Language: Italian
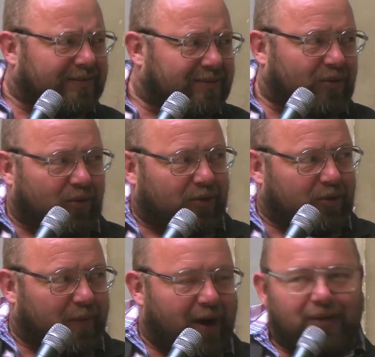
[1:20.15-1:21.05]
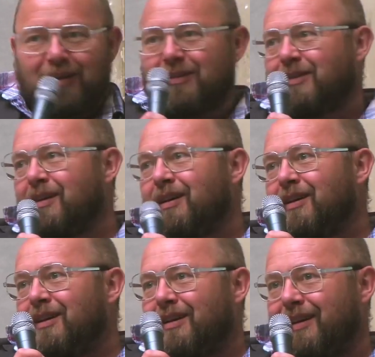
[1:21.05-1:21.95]
Trono di spade, eh?
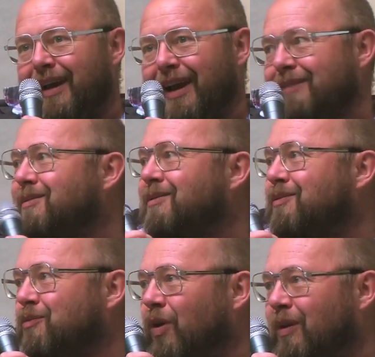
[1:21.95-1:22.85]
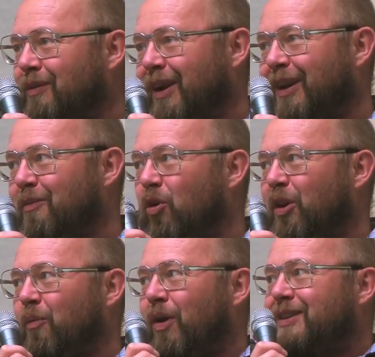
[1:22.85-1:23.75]
che in grandi modi
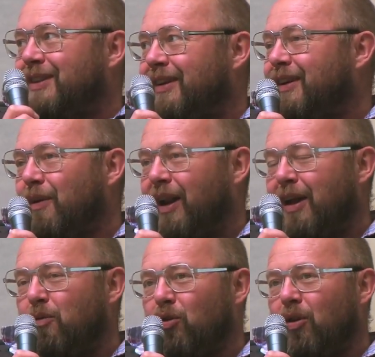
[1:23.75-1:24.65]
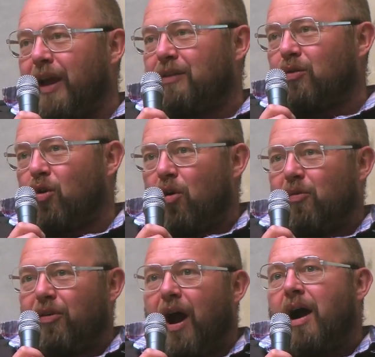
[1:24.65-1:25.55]
può essere in qualche modo letto come
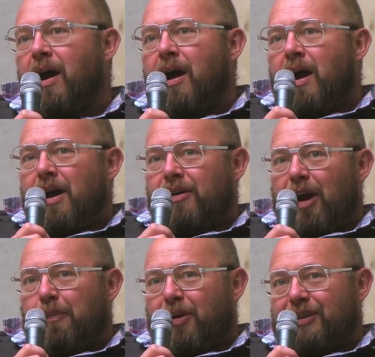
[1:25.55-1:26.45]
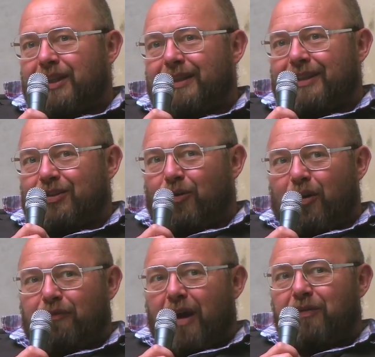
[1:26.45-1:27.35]
una rappresentazione
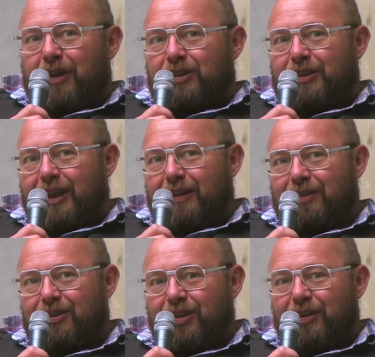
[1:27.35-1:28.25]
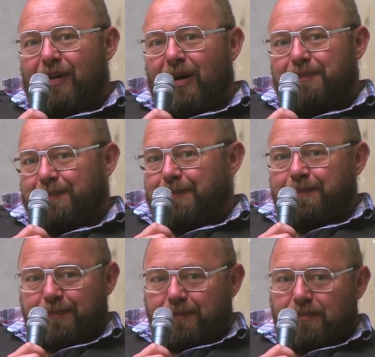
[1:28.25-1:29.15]
fantasy televisiva
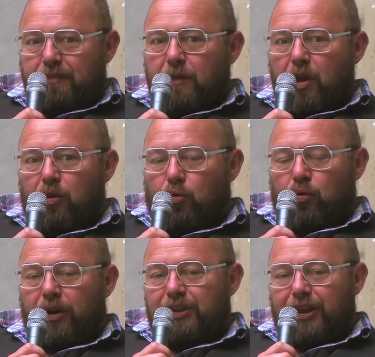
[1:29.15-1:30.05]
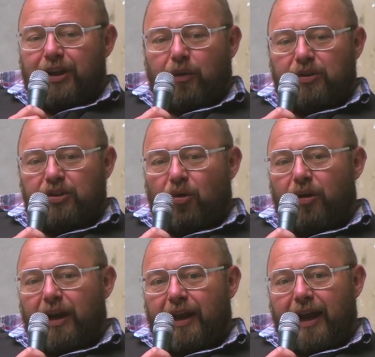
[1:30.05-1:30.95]
in tutta una serie di questioni
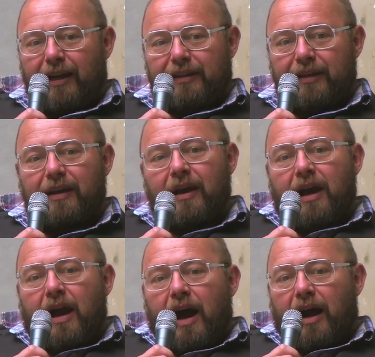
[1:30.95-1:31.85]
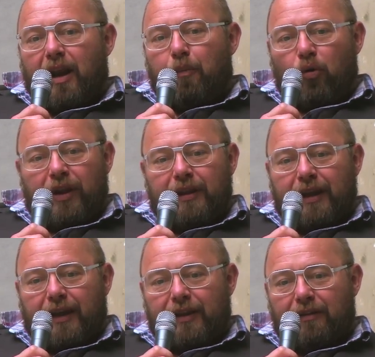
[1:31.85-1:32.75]
legate alla politica
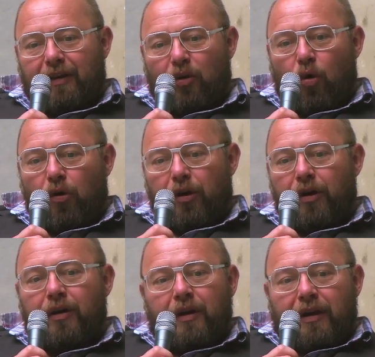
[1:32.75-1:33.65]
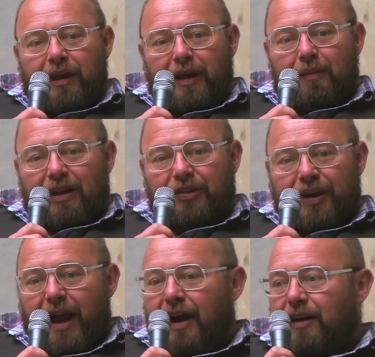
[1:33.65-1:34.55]
del valore
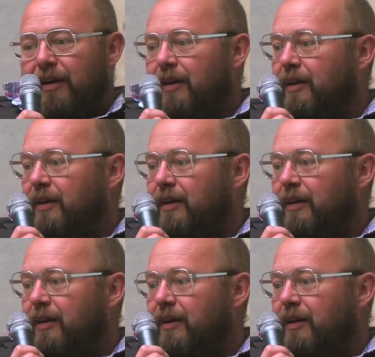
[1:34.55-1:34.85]
immateriale,